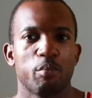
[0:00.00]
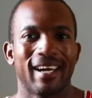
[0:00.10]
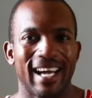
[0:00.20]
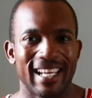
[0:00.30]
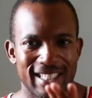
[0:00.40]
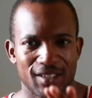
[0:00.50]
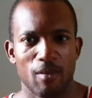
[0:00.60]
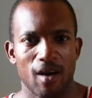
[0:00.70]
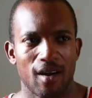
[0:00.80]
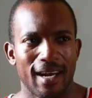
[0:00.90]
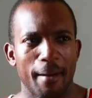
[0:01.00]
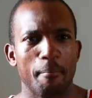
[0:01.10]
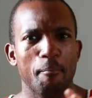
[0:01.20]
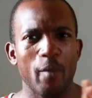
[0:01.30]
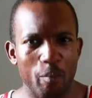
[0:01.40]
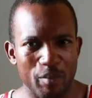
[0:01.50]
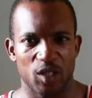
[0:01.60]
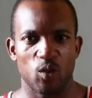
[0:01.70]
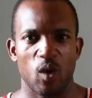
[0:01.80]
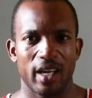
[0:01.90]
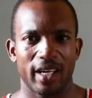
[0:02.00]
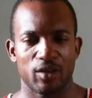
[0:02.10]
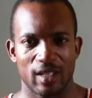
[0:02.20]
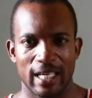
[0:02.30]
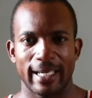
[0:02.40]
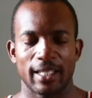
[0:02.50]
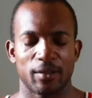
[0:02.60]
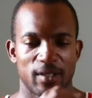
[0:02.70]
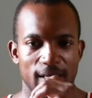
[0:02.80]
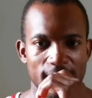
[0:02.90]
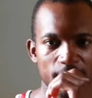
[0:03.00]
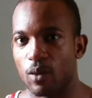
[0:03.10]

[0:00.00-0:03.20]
pratiquement la même histoire il y a de cela quelques années.